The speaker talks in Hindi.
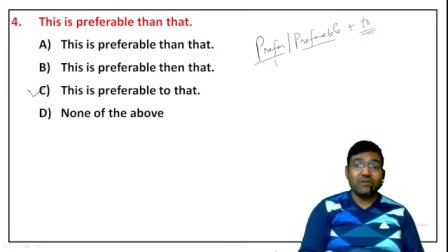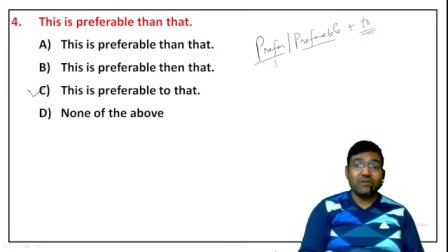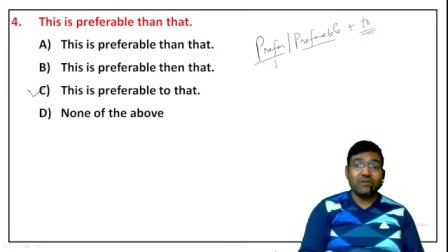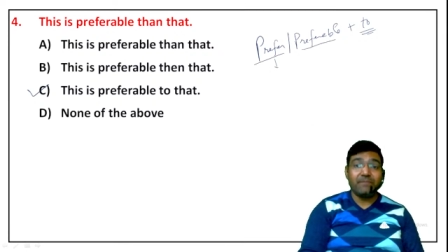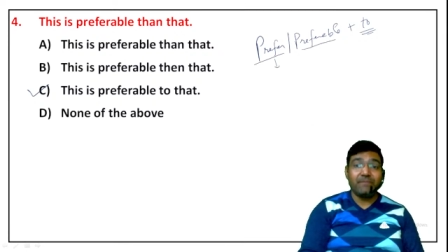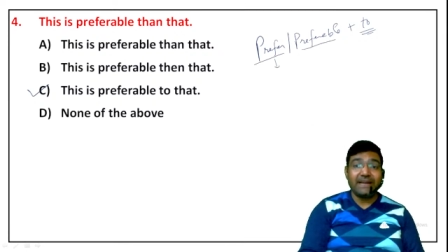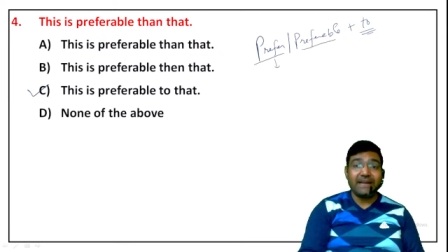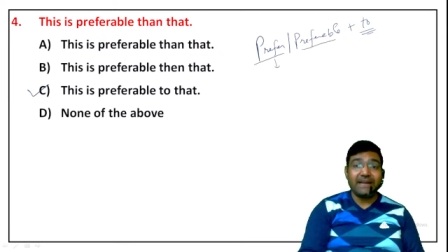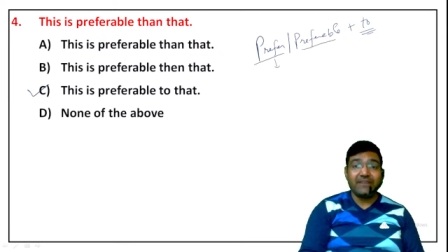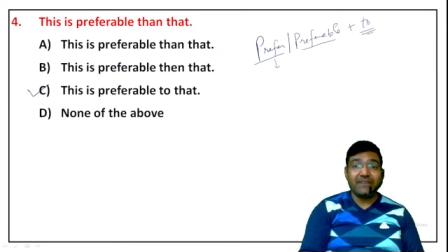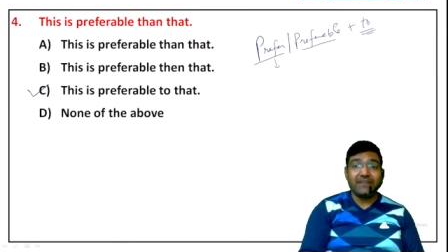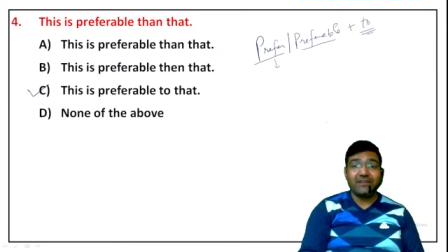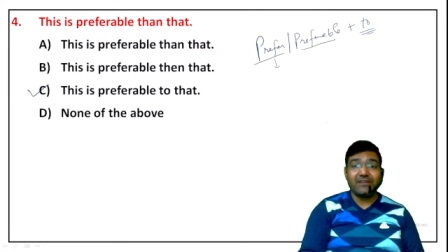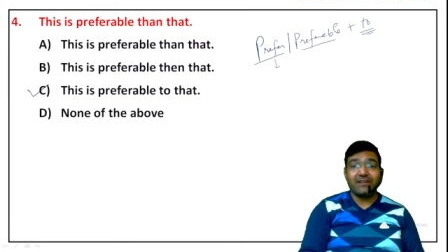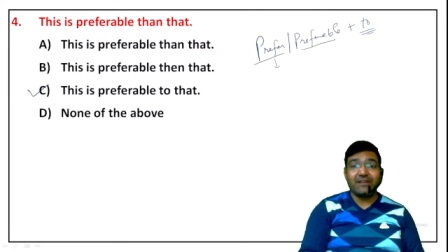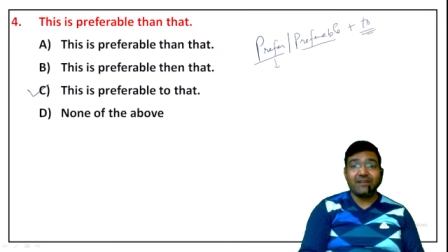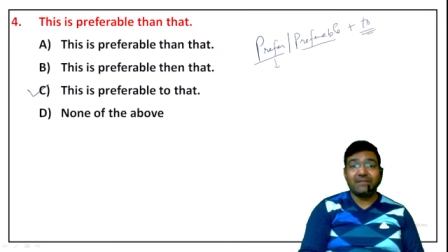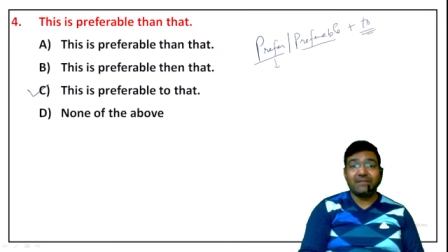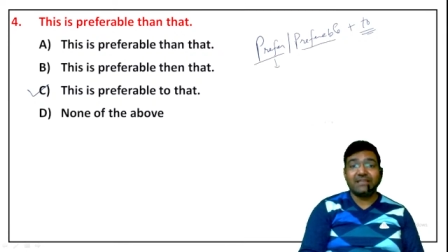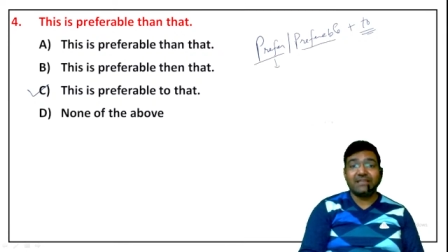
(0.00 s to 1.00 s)
कंपेरेटिव का
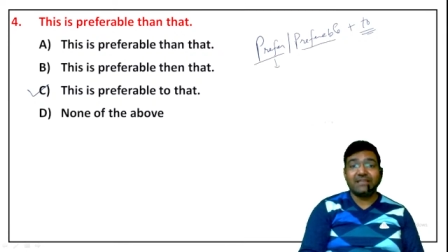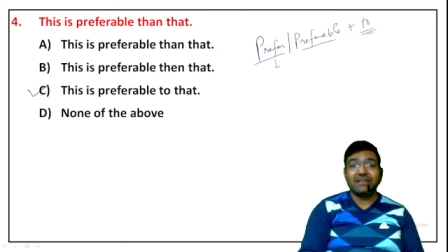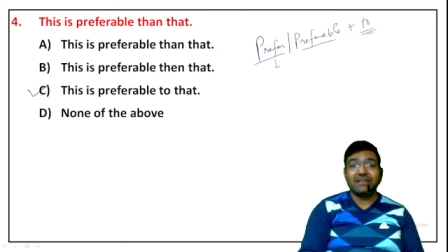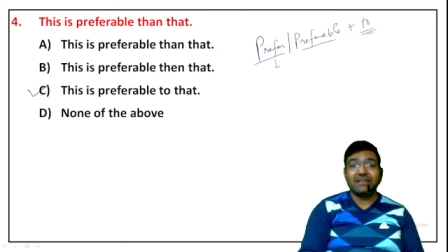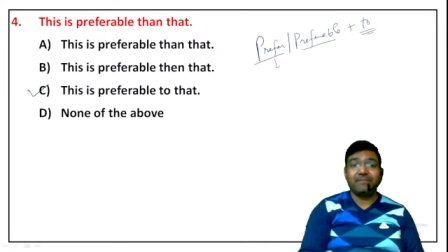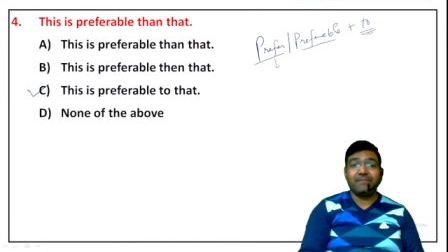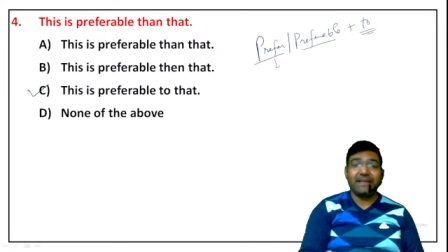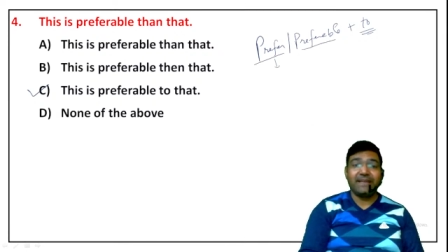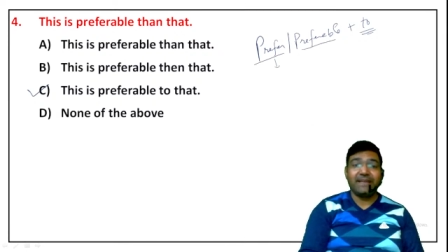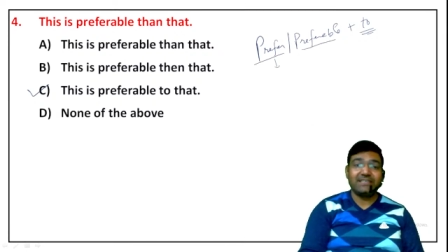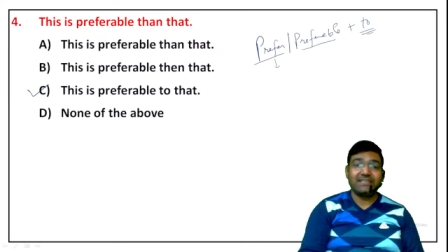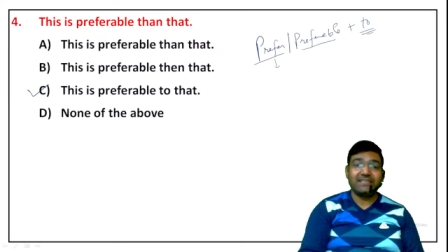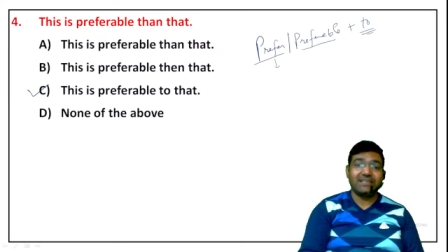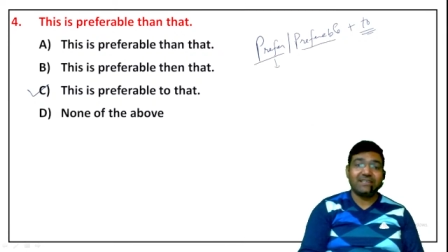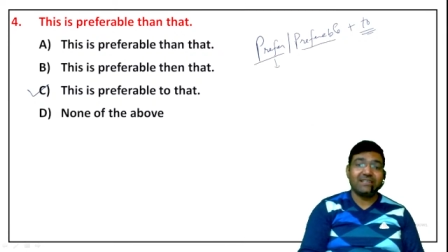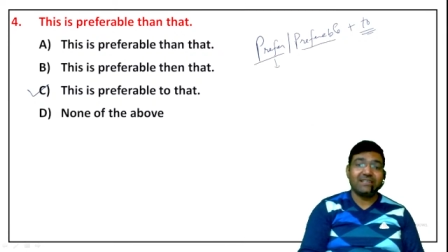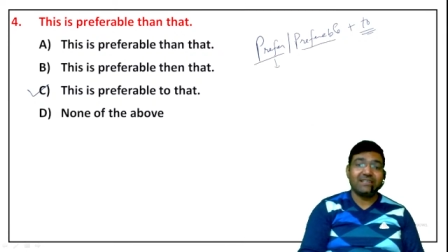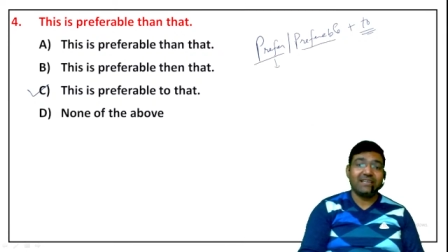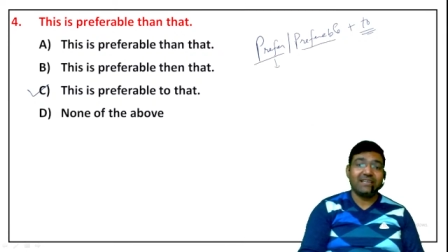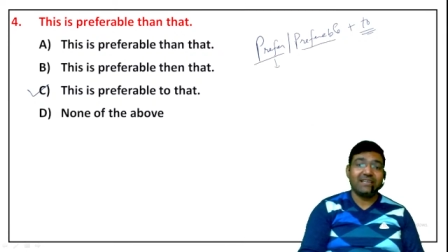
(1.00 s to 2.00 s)
काम करती है कंपेरिजन
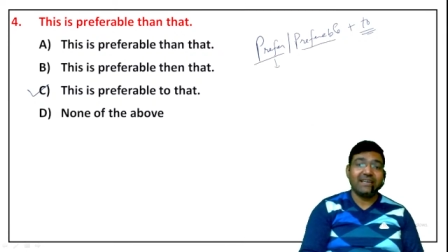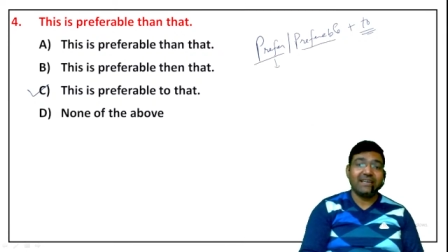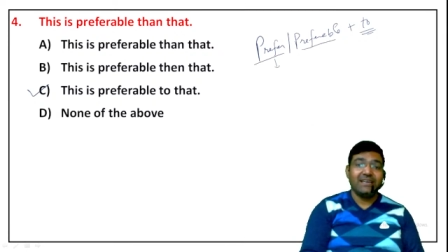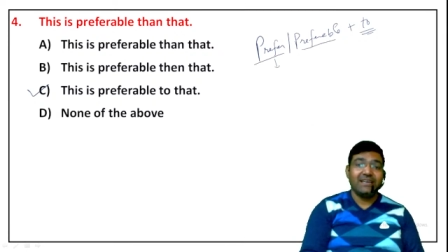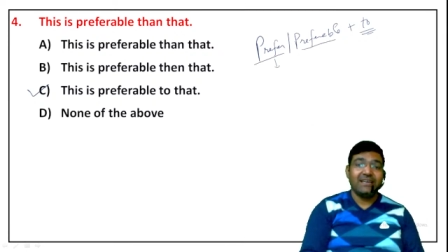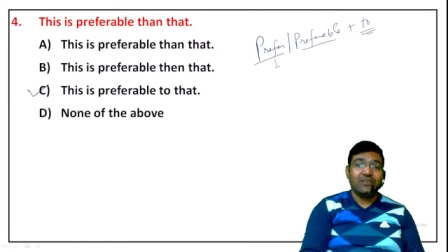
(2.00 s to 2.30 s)
करती है